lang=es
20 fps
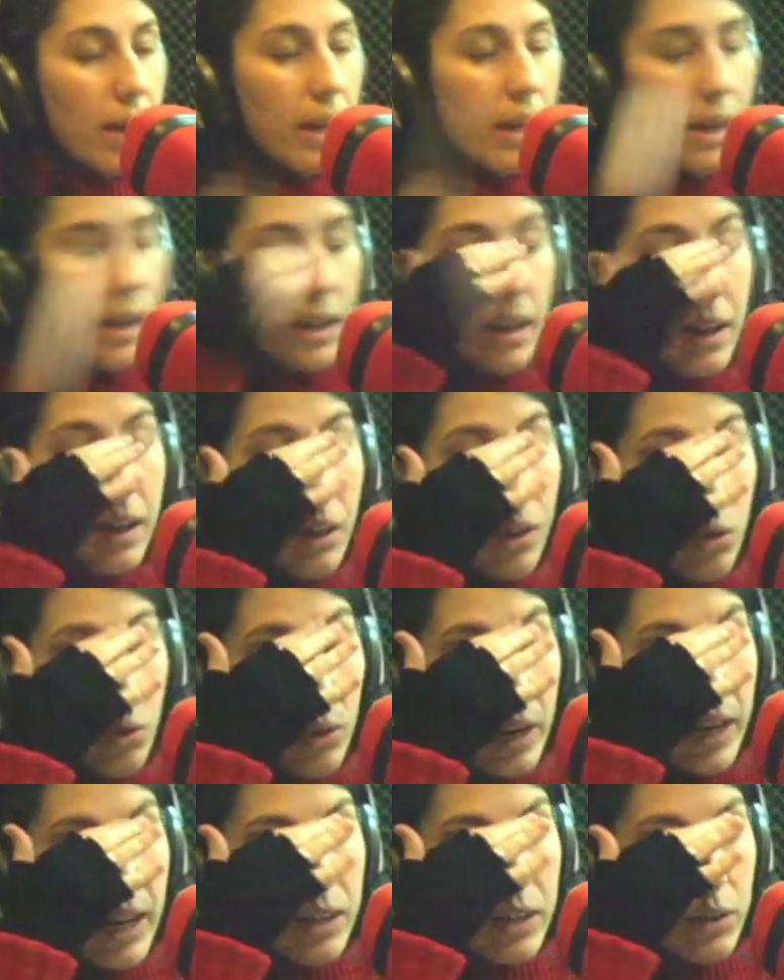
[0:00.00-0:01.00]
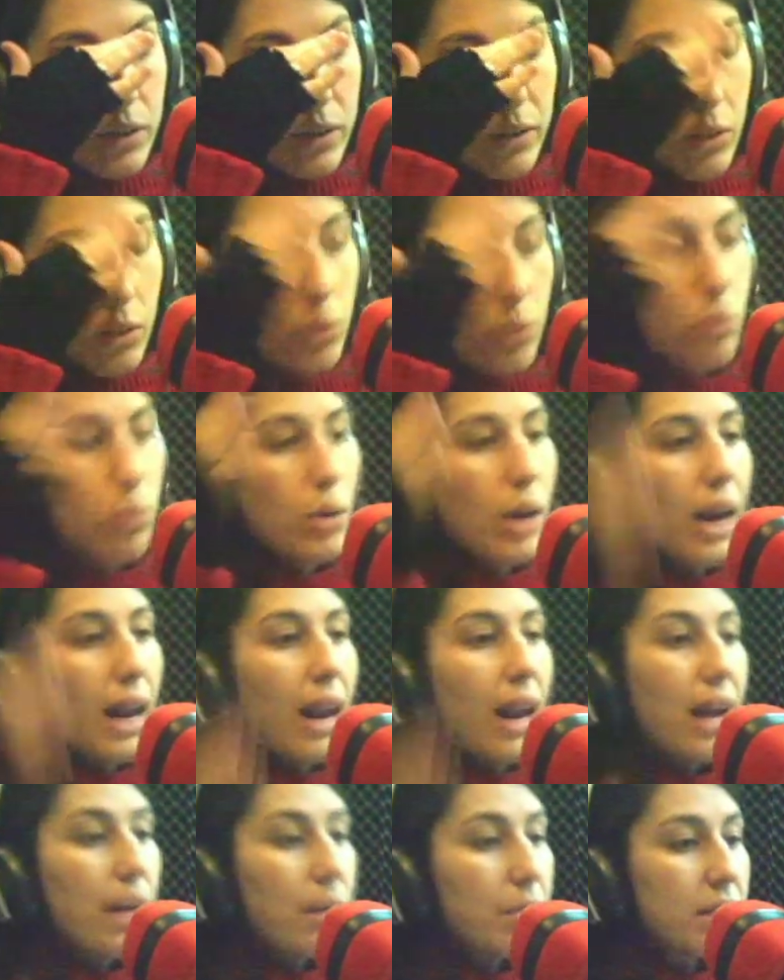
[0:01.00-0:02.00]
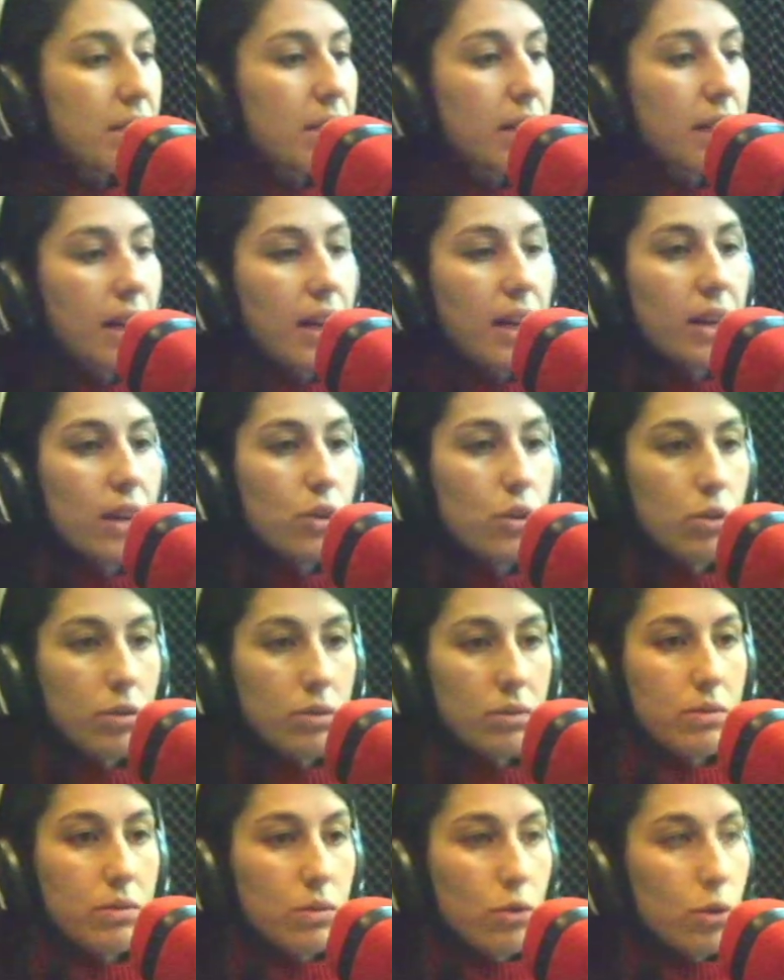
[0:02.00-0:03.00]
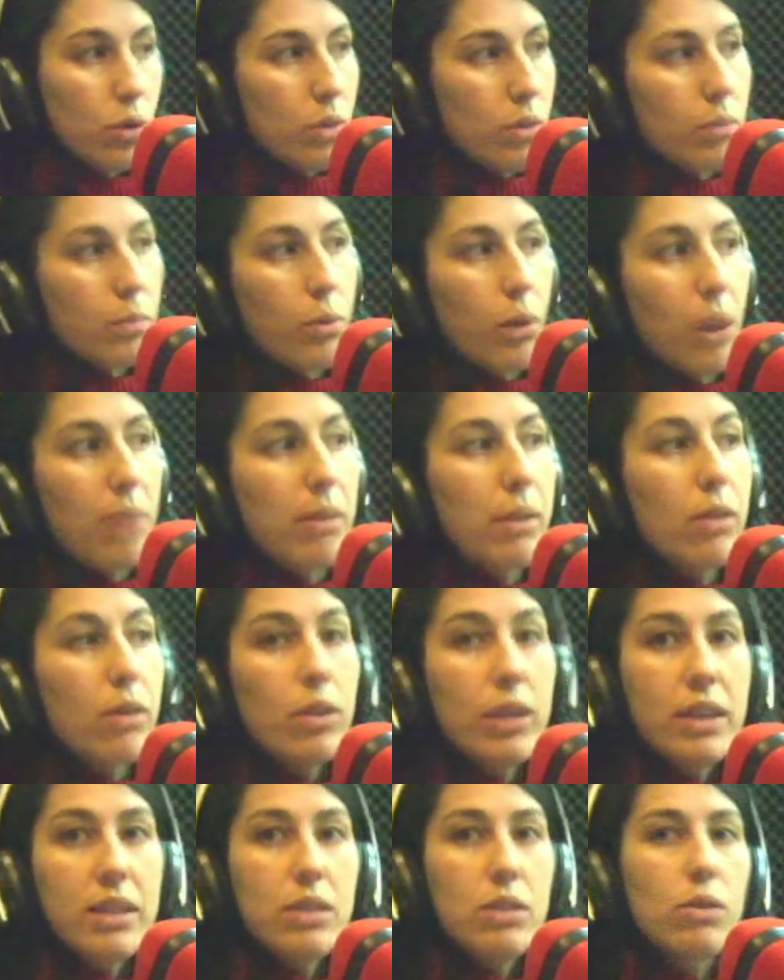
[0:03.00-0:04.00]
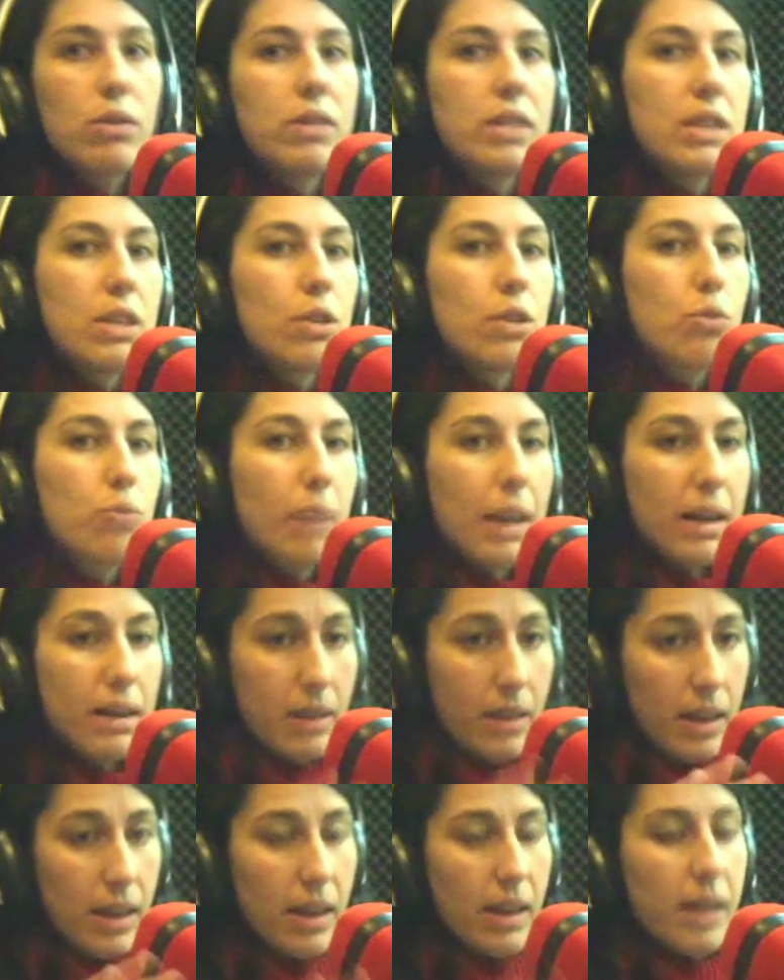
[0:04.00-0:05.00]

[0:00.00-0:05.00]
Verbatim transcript: eh, con la Asociación Cultural Alabs, que son, son programadores, entonces ellos van